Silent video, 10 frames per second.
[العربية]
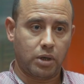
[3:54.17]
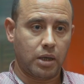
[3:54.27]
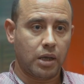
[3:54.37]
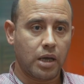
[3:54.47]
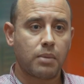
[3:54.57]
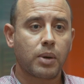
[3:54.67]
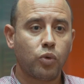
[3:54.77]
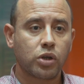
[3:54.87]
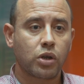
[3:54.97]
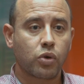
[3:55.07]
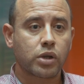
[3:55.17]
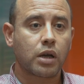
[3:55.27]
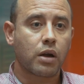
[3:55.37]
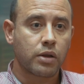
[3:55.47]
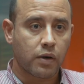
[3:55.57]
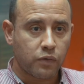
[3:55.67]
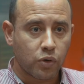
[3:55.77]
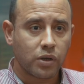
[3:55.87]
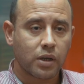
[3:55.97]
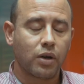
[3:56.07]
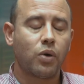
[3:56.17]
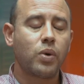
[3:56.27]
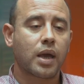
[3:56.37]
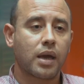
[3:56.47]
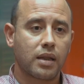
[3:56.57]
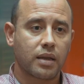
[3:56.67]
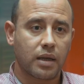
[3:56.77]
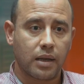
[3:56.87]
اللي هي مجموعه اللورد كارنارفون اللي هو كان